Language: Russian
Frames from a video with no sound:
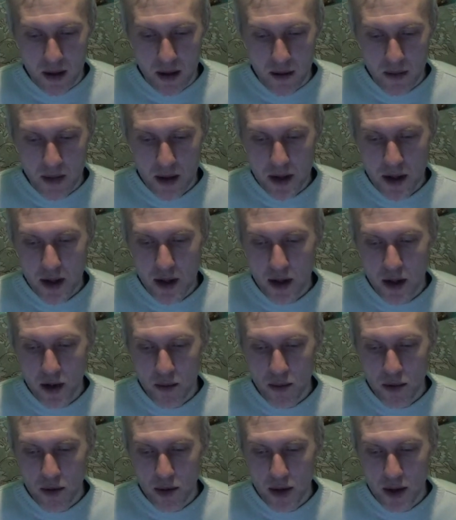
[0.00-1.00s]
возникших
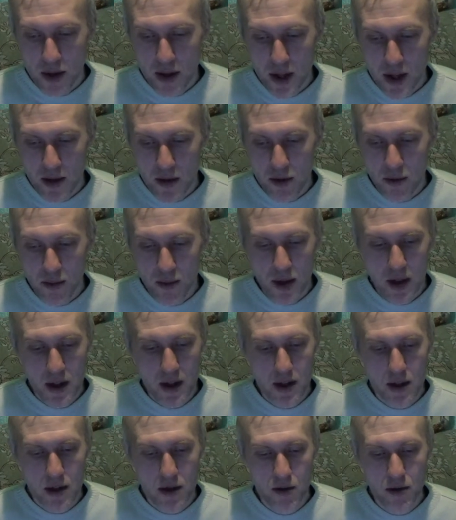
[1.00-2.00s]
после дня вступления
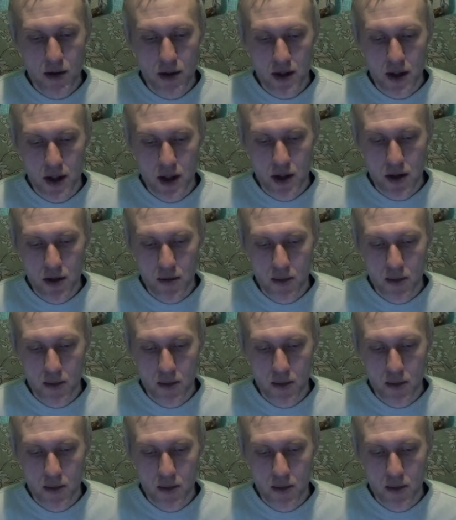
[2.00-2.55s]
сил настоящего